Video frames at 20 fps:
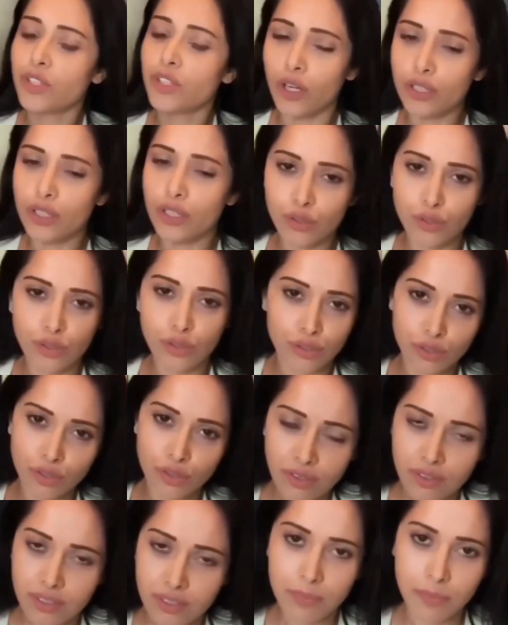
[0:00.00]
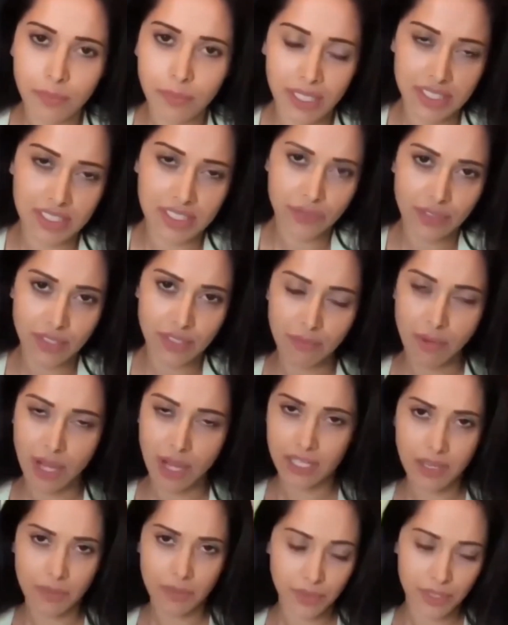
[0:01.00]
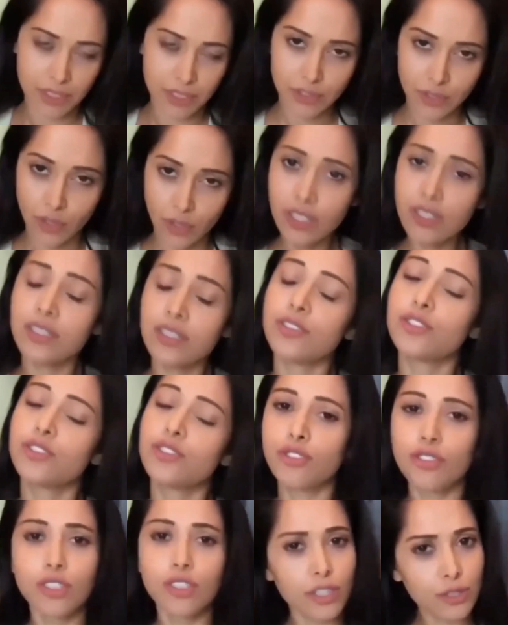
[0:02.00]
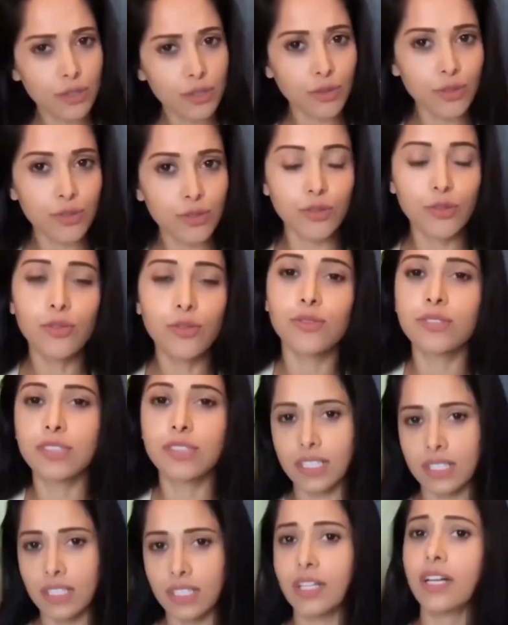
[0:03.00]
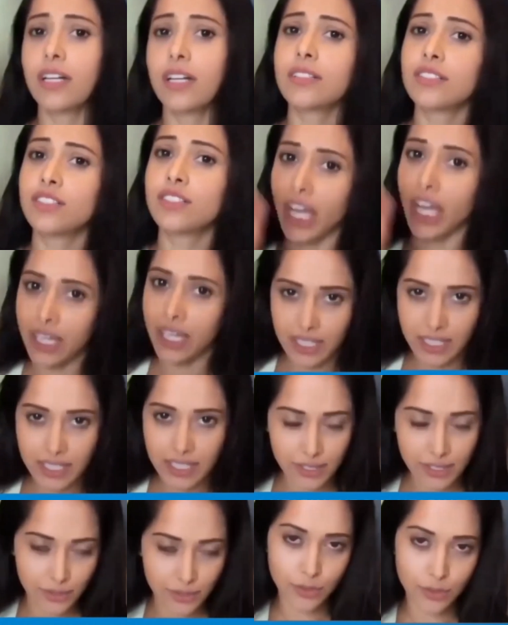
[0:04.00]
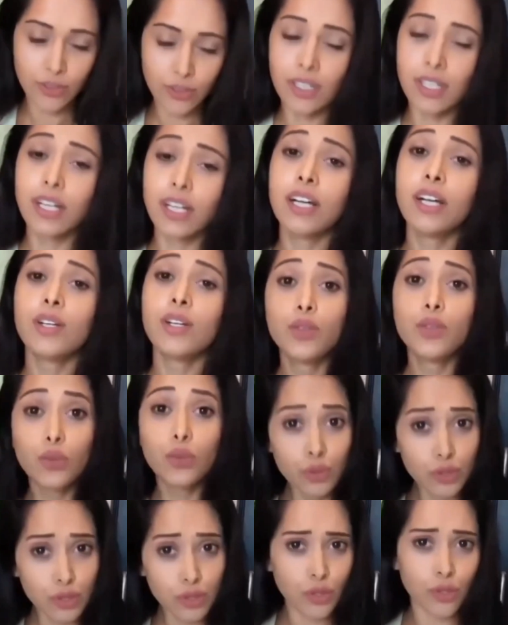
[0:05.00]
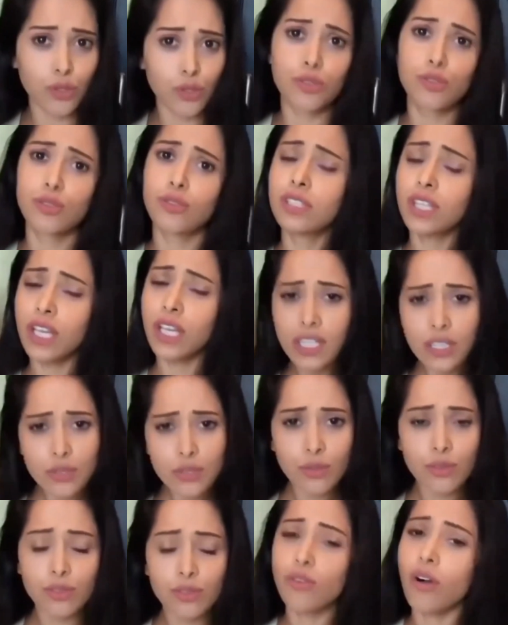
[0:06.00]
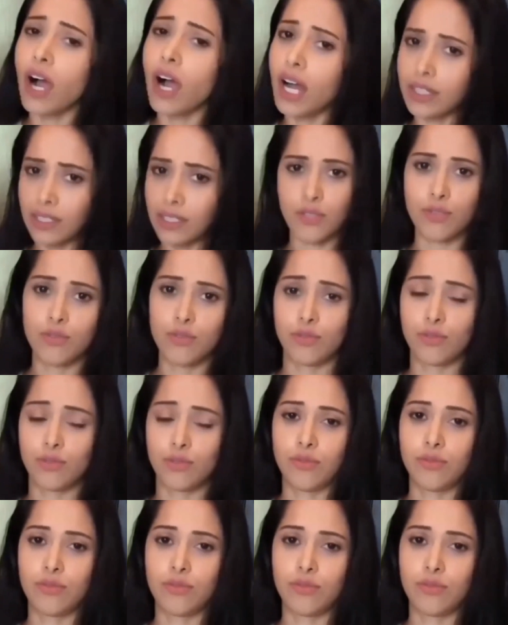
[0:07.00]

सॉल्ट छोड़ दो रिप्लेस विद हिमालय पिंक सॉल्ट शुगर छोड़ दो उसकी जगह जैगरी कर दो दूध छोड़ दो दही छोड़ दो आटा छोड़